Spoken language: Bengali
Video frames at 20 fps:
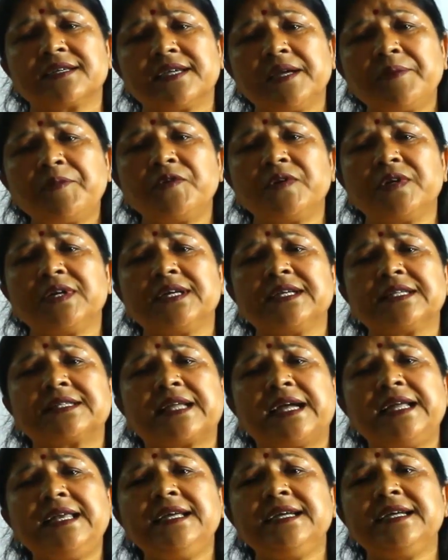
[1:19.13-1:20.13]
কেমন
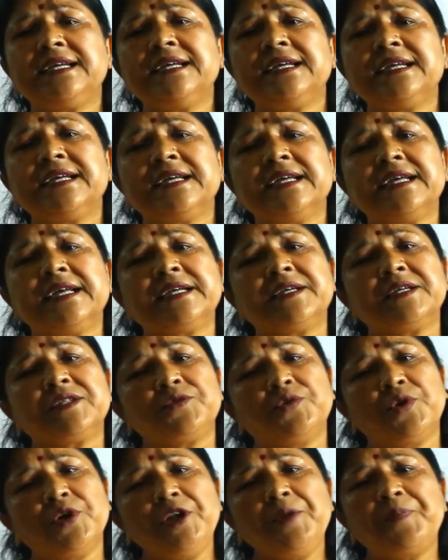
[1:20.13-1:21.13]
তাইলে
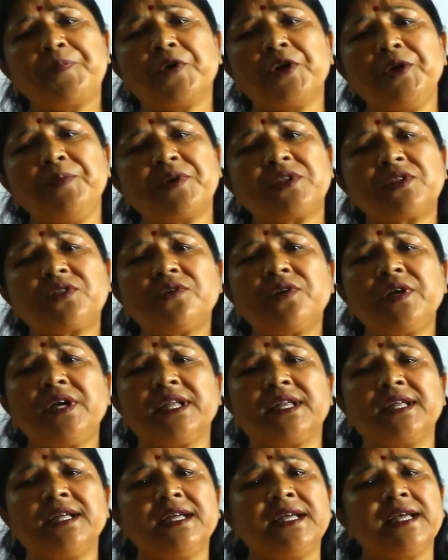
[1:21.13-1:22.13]
ধ্বনির পরিবর্তনের